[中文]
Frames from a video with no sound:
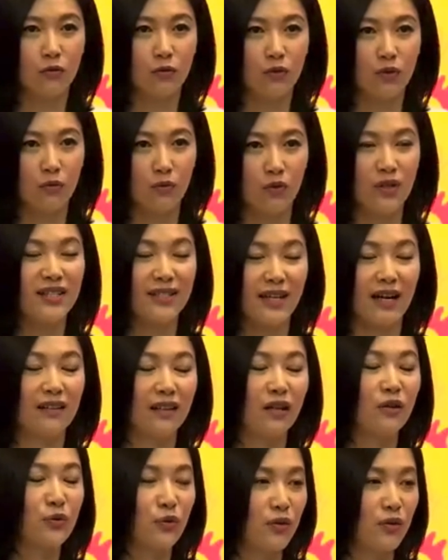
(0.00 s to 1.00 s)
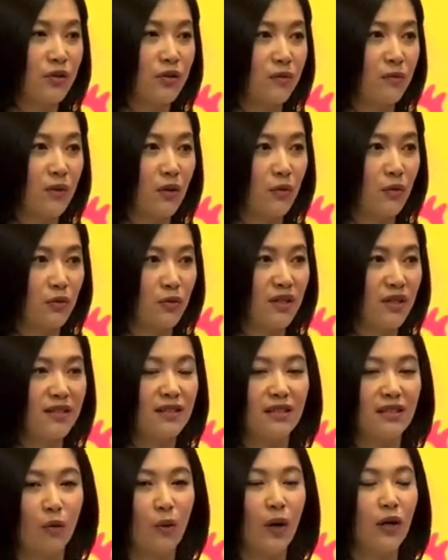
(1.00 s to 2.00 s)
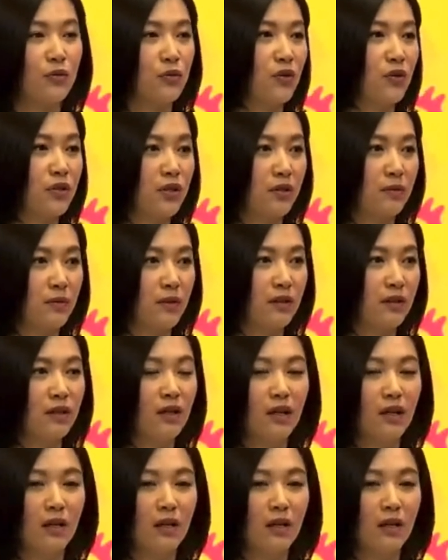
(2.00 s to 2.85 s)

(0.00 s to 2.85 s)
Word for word: 我我想要做什么，我最喜欢做什么，